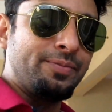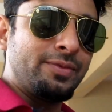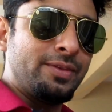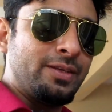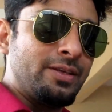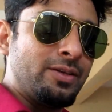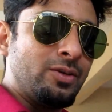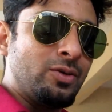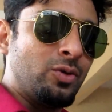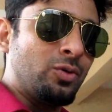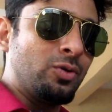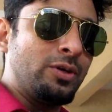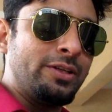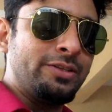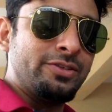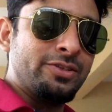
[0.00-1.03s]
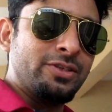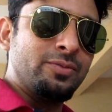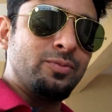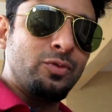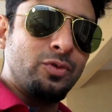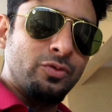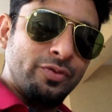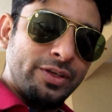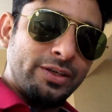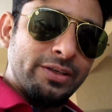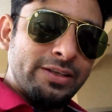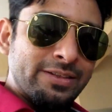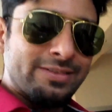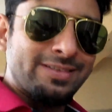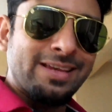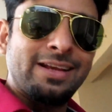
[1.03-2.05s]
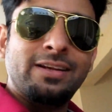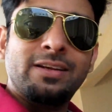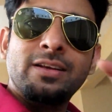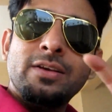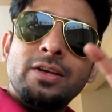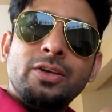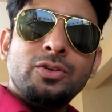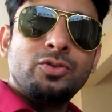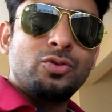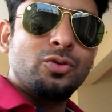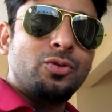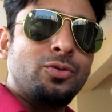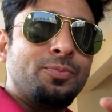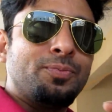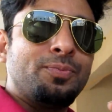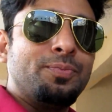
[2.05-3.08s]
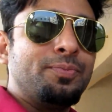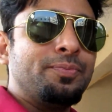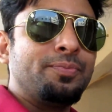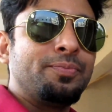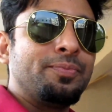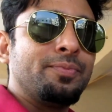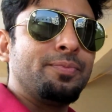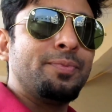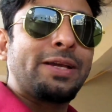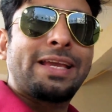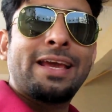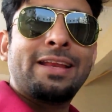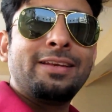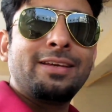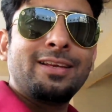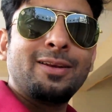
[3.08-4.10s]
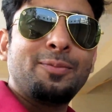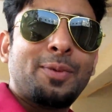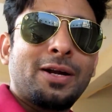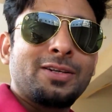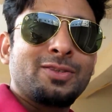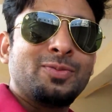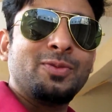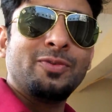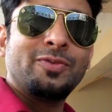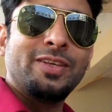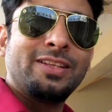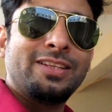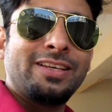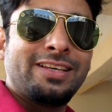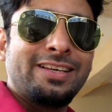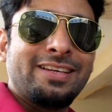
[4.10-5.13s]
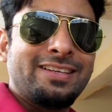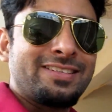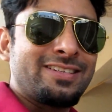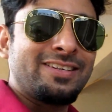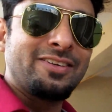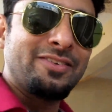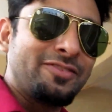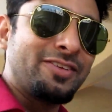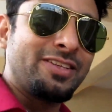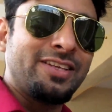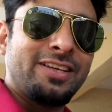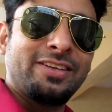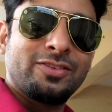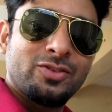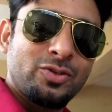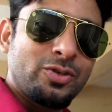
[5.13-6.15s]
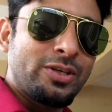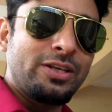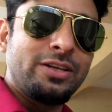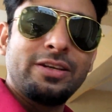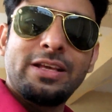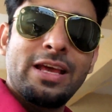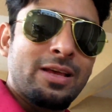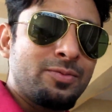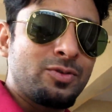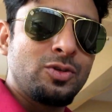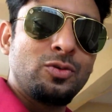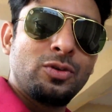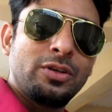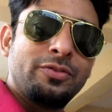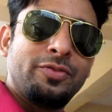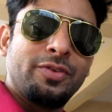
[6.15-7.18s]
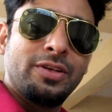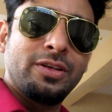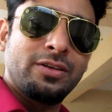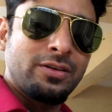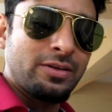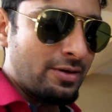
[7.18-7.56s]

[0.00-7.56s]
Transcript: the whole engine moving inside jo mechanical parts moving the gears and everything so you can absolutely feel it